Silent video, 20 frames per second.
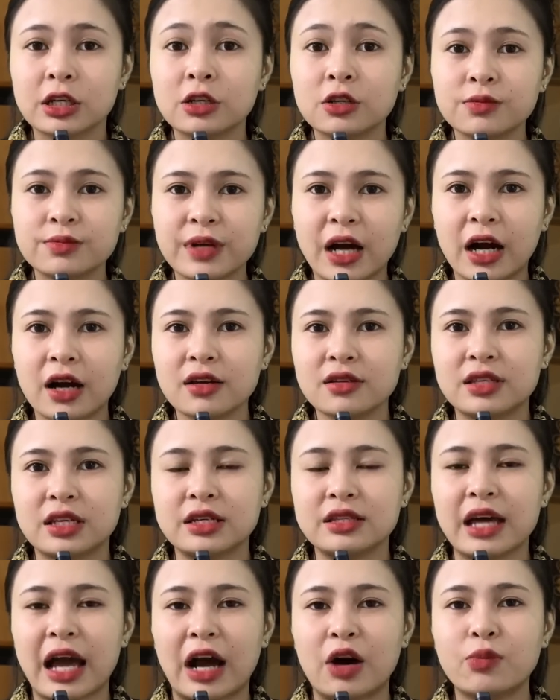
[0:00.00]
Cái lúc đó
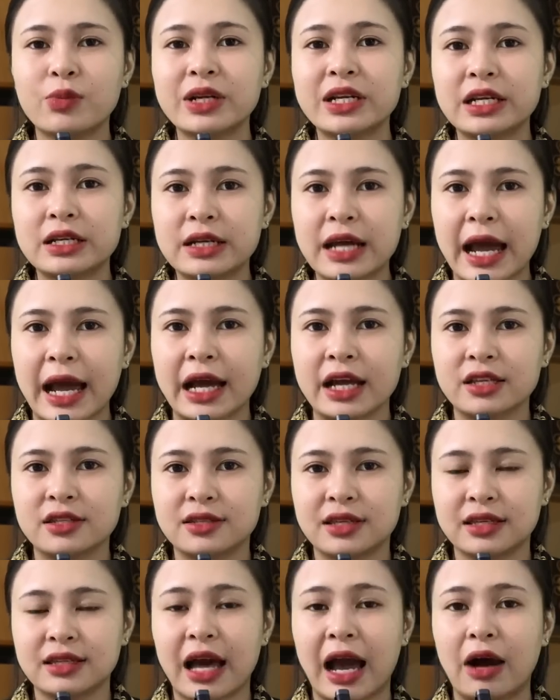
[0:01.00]
chị Thảo mới đi ra,
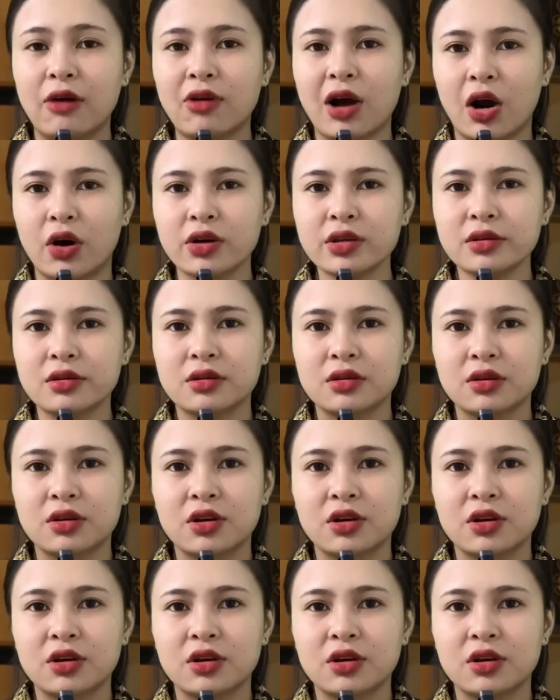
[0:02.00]
chị Thảo hỏi: